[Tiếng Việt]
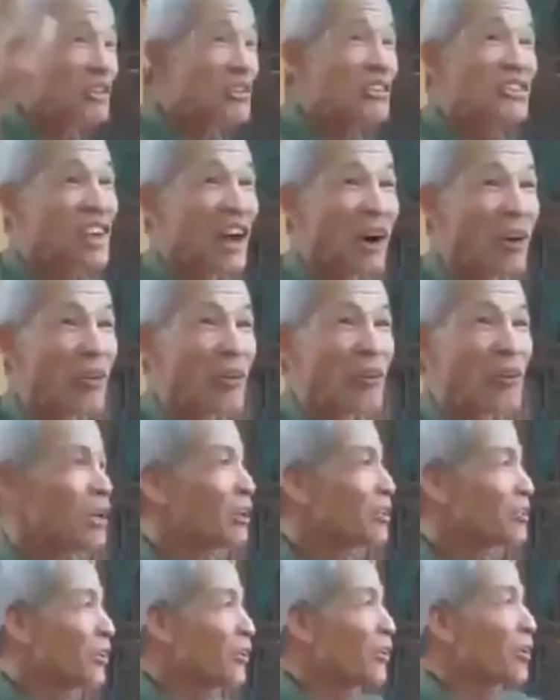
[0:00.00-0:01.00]
nó giàu
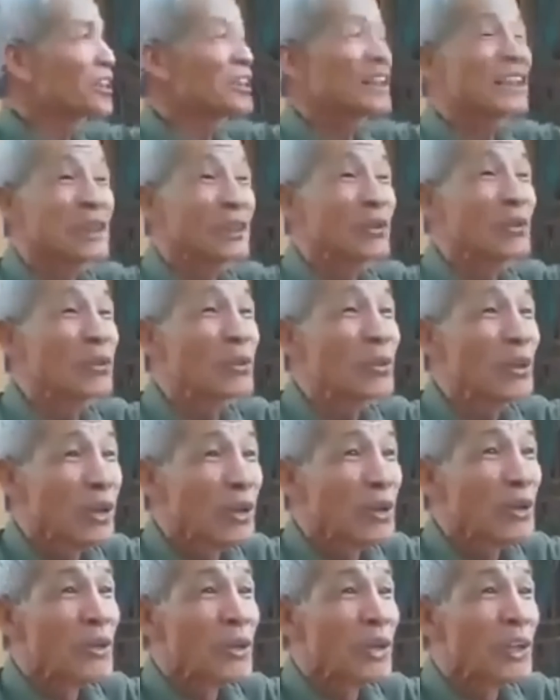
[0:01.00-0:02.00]
nó còn cứu
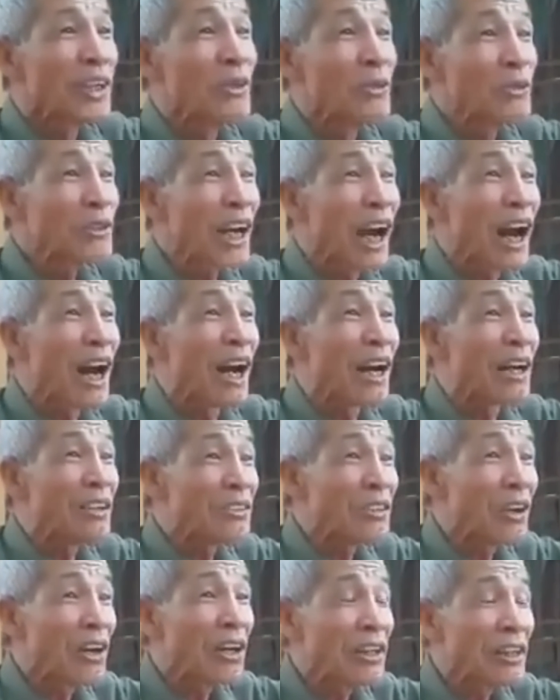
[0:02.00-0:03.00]
cứu trợ
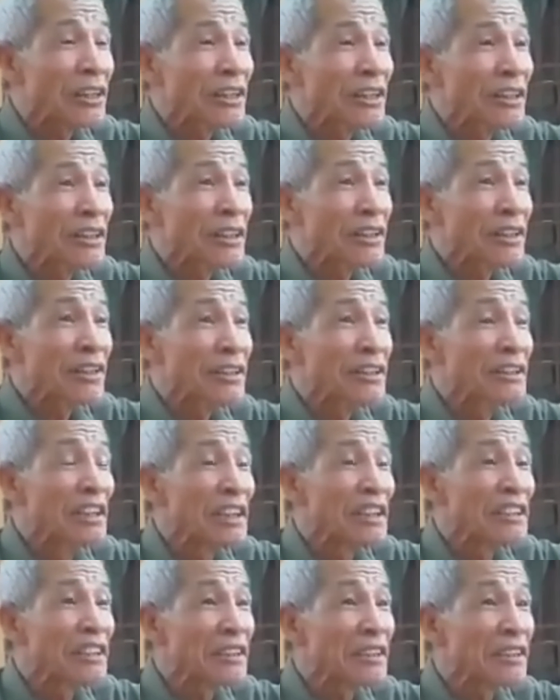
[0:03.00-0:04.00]
cho cái, cái, cái
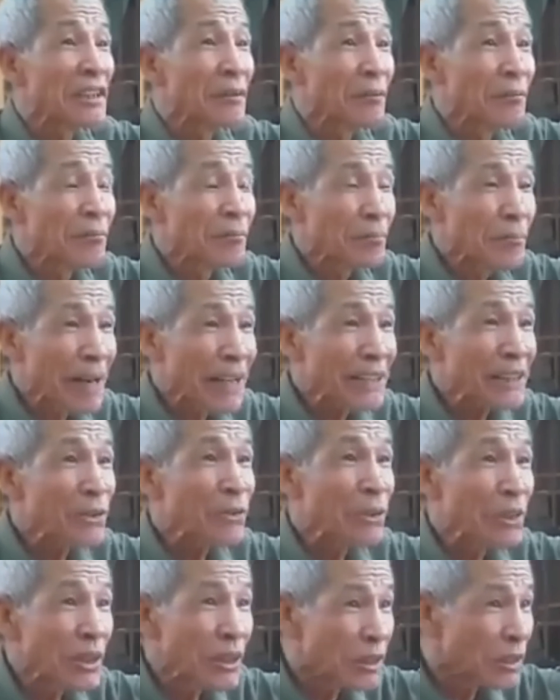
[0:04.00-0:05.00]
người dân ở bắc triều tiên